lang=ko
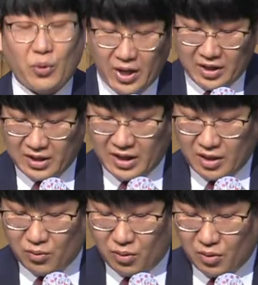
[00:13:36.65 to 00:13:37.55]

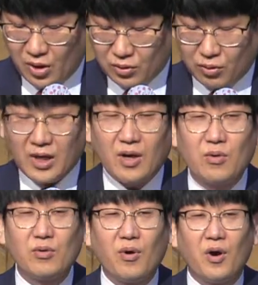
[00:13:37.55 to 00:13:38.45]
회개하고
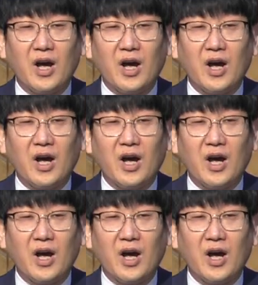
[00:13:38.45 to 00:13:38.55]
돌아오고